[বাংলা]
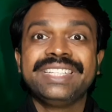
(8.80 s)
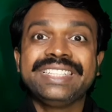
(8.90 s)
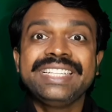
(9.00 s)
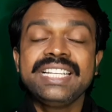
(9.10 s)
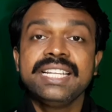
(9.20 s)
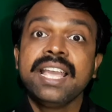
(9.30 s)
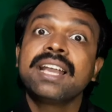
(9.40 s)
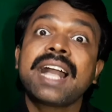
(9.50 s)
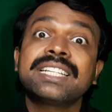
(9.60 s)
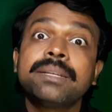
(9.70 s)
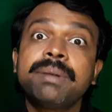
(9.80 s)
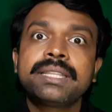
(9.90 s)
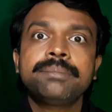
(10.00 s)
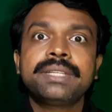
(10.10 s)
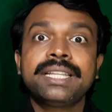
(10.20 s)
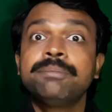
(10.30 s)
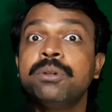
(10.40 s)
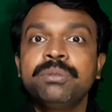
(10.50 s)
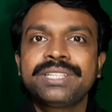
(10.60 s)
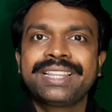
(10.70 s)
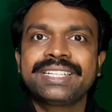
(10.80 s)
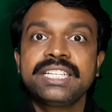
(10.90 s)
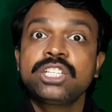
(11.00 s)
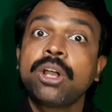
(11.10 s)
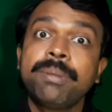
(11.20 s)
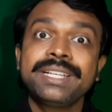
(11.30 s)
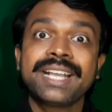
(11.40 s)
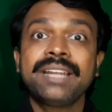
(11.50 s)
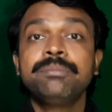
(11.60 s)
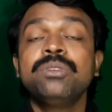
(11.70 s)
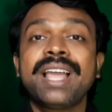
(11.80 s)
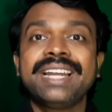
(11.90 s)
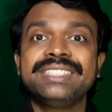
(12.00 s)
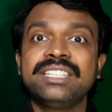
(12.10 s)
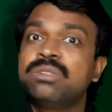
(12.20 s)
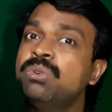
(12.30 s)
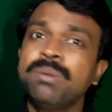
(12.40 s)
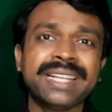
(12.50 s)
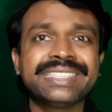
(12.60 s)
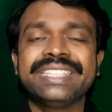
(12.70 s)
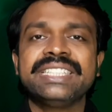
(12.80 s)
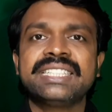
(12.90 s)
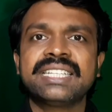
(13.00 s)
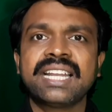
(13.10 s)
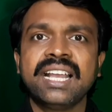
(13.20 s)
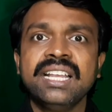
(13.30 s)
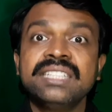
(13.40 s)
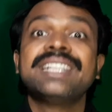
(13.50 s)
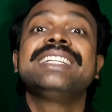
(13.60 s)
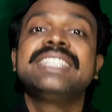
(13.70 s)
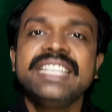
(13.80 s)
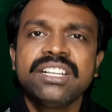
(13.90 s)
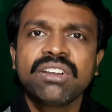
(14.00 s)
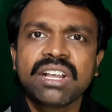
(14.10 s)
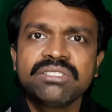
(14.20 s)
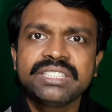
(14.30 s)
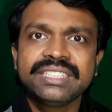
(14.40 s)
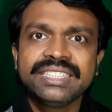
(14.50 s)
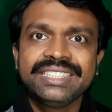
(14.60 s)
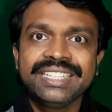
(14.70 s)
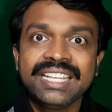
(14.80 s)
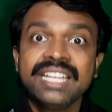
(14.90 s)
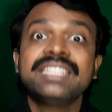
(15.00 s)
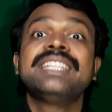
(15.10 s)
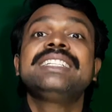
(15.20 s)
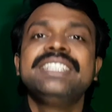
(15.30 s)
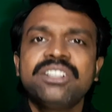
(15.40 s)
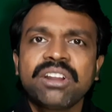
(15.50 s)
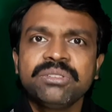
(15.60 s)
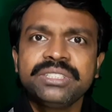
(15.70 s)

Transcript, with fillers: দিদি কাঁচা বাদাম দাদা ভুবন দাদাকে সবাই গান গুলা ঘুম আসতে দিচ্ছে না তাদের কি করা উচিত দিদি তাদের কি করা